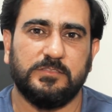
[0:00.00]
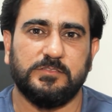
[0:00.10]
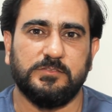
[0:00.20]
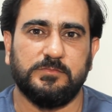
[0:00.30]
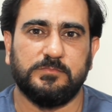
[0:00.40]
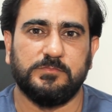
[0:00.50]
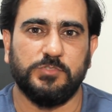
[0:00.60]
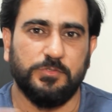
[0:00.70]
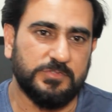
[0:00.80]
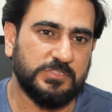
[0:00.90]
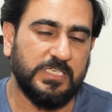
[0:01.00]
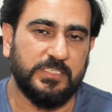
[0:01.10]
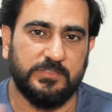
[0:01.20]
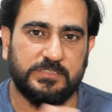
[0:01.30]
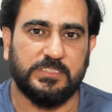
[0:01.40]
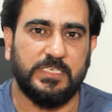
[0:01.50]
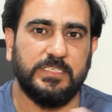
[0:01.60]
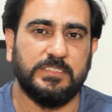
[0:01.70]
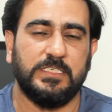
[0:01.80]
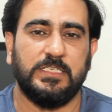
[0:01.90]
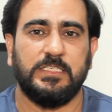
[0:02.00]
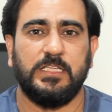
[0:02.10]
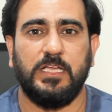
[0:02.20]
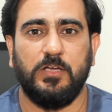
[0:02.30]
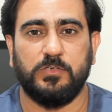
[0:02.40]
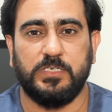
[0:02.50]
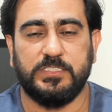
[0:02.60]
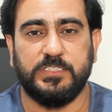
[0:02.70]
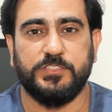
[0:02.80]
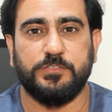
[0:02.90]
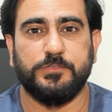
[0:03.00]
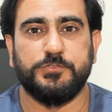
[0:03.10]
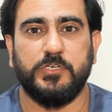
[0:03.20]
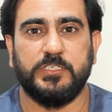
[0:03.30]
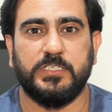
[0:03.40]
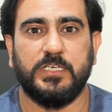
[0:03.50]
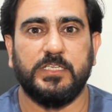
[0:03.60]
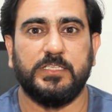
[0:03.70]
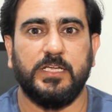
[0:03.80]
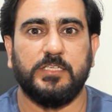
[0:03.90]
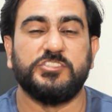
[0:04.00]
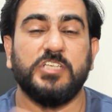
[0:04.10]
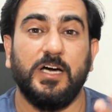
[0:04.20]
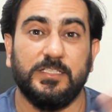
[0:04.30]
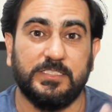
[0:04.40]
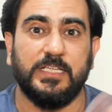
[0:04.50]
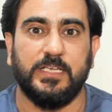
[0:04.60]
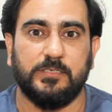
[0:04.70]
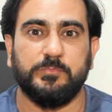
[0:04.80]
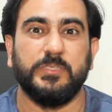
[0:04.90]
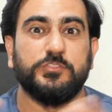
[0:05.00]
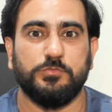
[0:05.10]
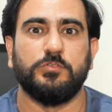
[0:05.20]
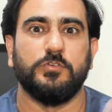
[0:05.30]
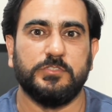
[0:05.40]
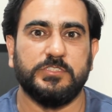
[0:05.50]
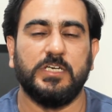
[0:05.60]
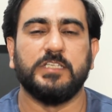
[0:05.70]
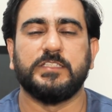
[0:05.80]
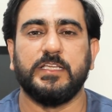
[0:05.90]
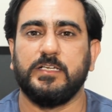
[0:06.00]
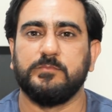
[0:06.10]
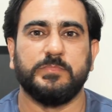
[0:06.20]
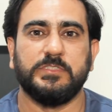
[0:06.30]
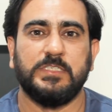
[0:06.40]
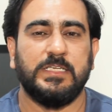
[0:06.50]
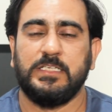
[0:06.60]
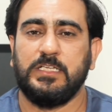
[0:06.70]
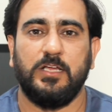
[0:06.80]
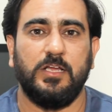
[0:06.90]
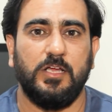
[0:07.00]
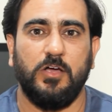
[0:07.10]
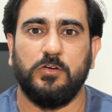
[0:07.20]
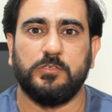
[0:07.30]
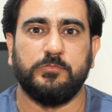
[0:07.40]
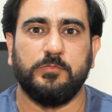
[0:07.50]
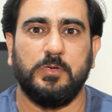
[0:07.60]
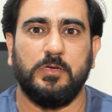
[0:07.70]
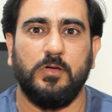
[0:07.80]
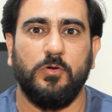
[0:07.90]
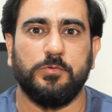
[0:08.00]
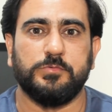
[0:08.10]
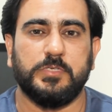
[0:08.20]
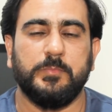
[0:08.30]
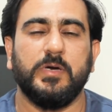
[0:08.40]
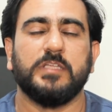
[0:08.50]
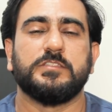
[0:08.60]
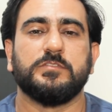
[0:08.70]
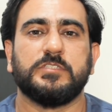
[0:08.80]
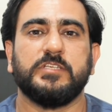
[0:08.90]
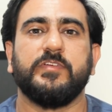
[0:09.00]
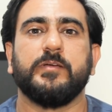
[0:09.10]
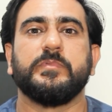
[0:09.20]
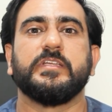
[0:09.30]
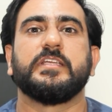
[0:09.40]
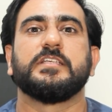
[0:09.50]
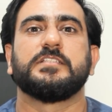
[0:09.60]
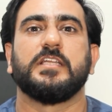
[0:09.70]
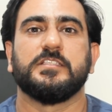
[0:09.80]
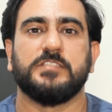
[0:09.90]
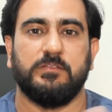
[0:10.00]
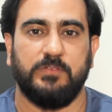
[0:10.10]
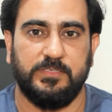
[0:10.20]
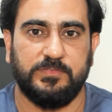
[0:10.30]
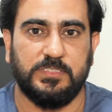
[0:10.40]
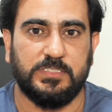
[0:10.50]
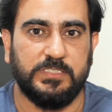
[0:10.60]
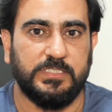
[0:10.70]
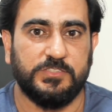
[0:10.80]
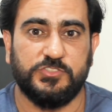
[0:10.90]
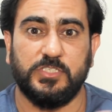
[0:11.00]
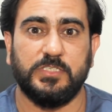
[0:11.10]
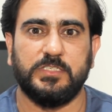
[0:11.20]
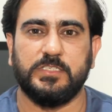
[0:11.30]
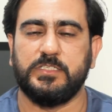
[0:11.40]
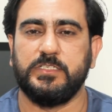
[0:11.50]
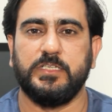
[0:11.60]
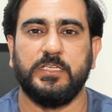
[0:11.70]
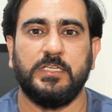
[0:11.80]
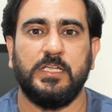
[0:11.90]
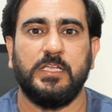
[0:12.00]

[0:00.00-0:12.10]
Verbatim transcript: जो उस टेररिस्ट की ऑर्गेनाइजेशन को ज्वाइन कर लेता है जहाद के नाम पे सो गोल्ड जहाद के नाम पर और और उसके बाद से उनकी फैमिली किस तरह सर्वाइव करती है स्ट्रगल करती है